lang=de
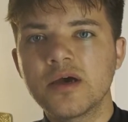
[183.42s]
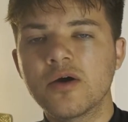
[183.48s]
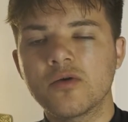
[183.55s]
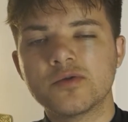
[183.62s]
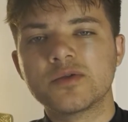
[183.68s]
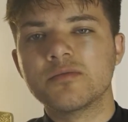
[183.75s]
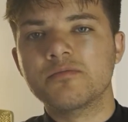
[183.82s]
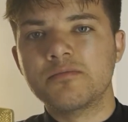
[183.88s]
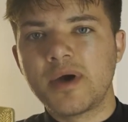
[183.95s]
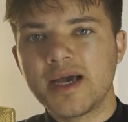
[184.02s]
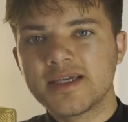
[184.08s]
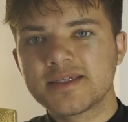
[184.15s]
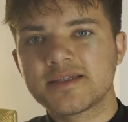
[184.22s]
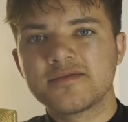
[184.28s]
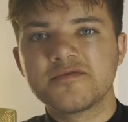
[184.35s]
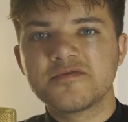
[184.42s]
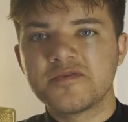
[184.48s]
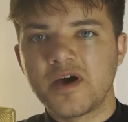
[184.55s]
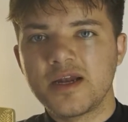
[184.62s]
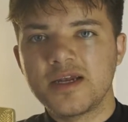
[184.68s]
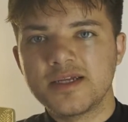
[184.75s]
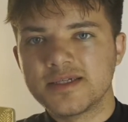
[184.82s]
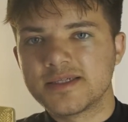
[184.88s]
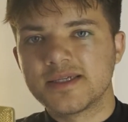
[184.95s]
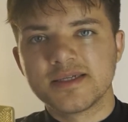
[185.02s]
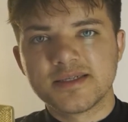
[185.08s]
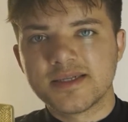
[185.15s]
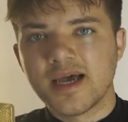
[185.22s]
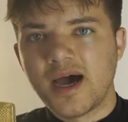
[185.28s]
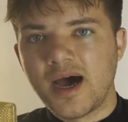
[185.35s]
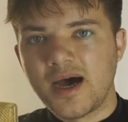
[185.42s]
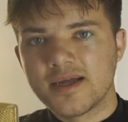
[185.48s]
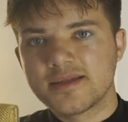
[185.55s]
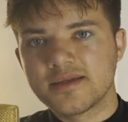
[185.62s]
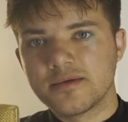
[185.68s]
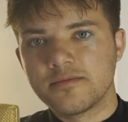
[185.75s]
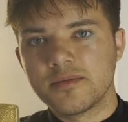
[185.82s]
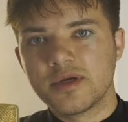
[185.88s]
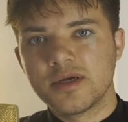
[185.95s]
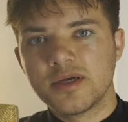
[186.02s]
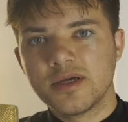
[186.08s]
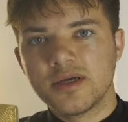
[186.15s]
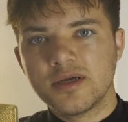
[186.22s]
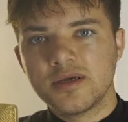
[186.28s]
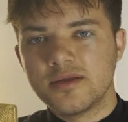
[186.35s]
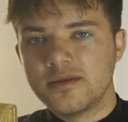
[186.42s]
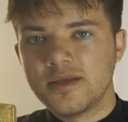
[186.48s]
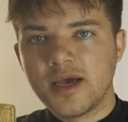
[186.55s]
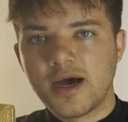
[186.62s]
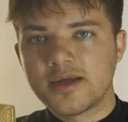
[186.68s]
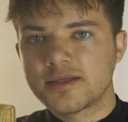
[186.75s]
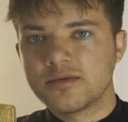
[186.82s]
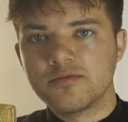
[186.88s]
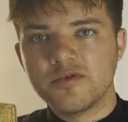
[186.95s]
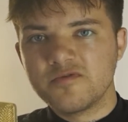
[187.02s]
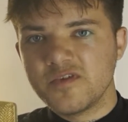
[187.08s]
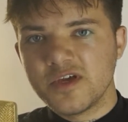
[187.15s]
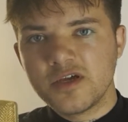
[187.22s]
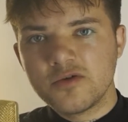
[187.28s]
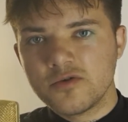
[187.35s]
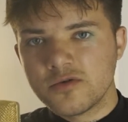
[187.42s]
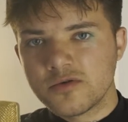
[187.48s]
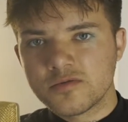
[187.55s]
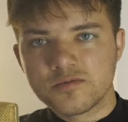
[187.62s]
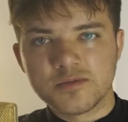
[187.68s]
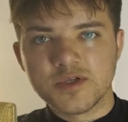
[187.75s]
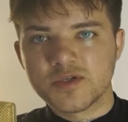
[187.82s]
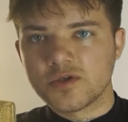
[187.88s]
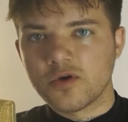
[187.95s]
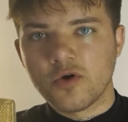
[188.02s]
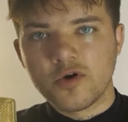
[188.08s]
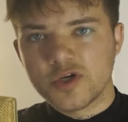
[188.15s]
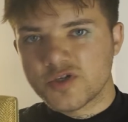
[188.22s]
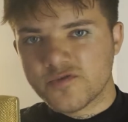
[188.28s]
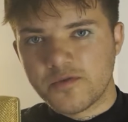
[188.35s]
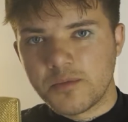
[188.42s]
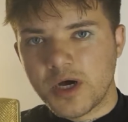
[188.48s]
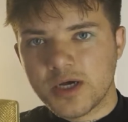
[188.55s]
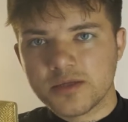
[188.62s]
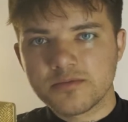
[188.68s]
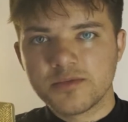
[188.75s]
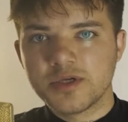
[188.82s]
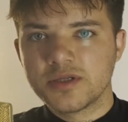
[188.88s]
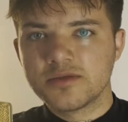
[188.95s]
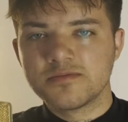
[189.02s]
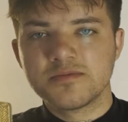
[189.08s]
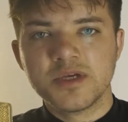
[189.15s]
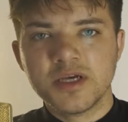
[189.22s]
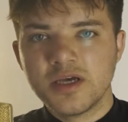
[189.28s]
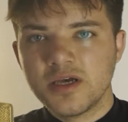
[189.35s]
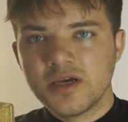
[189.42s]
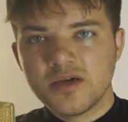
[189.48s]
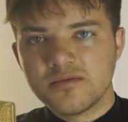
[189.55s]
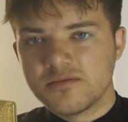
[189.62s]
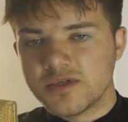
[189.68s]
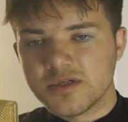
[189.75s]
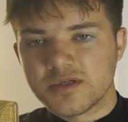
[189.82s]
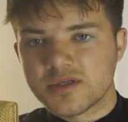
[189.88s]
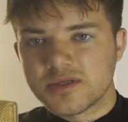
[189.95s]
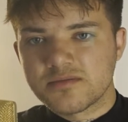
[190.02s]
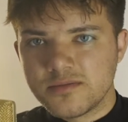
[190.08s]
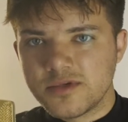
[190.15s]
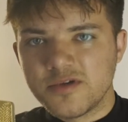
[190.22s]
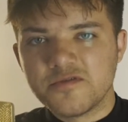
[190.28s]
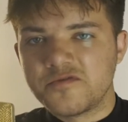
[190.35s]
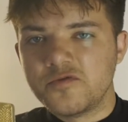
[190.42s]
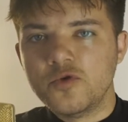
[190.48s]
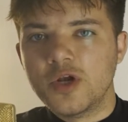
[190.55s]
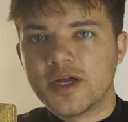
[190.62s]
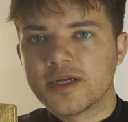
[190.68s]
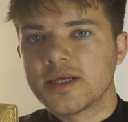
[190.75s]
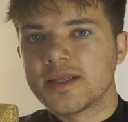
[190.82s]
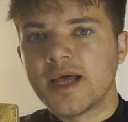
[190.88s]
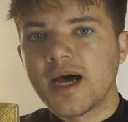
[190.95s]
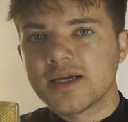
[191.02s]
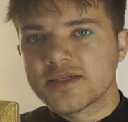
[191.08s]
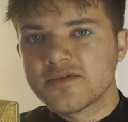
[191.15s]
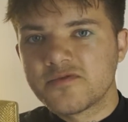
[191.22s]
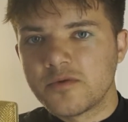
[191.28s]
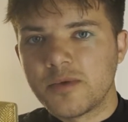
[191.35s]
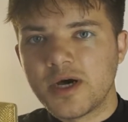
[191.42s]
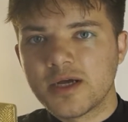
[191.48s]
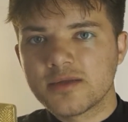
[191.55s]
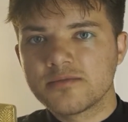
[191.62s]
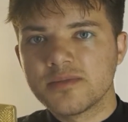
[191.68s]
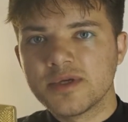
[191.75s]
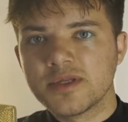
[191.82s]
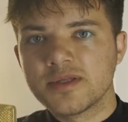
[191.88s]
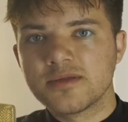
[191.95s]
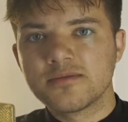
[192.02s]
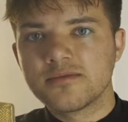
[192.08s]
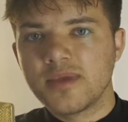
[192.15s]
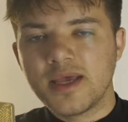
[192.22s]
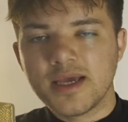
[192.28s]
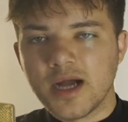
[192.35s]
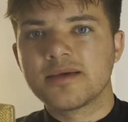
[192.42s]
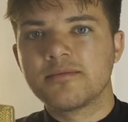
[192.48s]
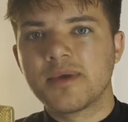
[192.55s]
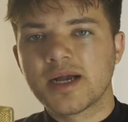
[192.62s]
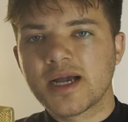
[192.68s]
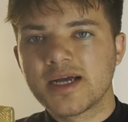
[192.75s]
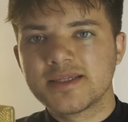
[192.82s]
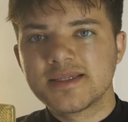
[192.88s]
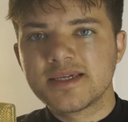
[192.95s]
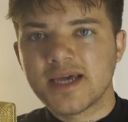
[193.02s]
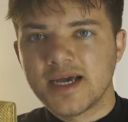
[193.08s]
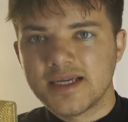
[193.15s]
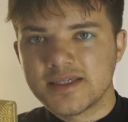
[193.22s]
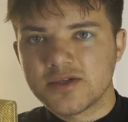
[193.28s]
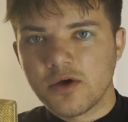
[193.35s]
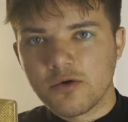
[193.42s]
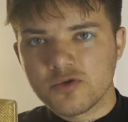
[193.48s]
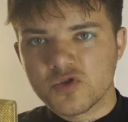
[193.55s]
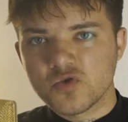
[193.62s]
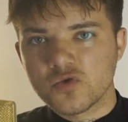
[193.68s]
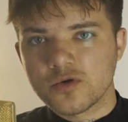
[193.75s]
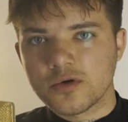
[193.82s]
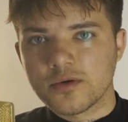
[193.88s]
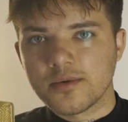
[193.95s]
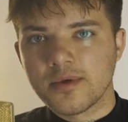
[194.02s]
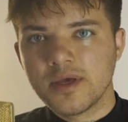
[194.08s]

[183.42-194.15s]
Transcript: Und im meisten Fall ist es der Atem. Die Atembewegung, das Geräusch vom Atmen, das Gefühl an der Nase vom Atmen, egal, man kann sich eins aussuchen.